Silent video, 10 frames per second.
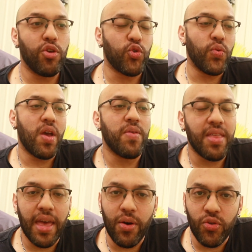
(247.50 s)
yo subía
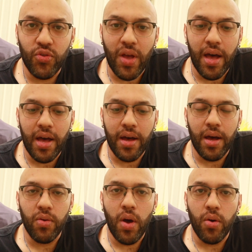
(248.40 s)
videos
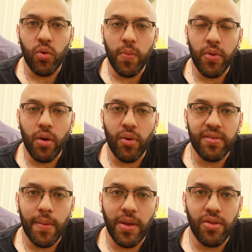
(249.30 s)
a, un grupo de
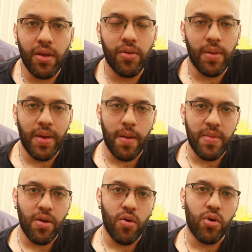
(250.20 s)
WhatsApp que yo tengo de mis
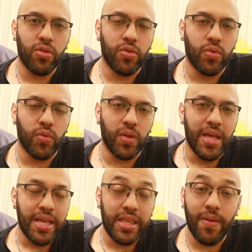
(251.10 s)
amigos cuando
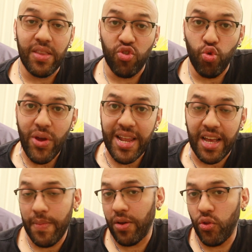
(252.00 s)
de Venezuela,
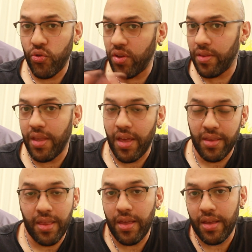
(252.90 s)
que me conocen
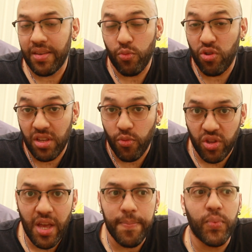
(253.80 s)
desde, hace muchísimo
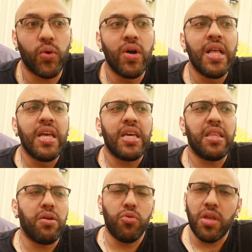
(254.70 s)
tiempo y
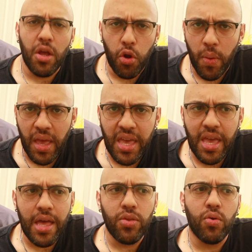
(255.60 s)
ninguno de ellos los
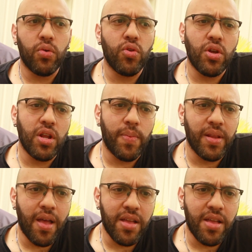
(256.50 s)
veía, ninguno de ellos les prestaba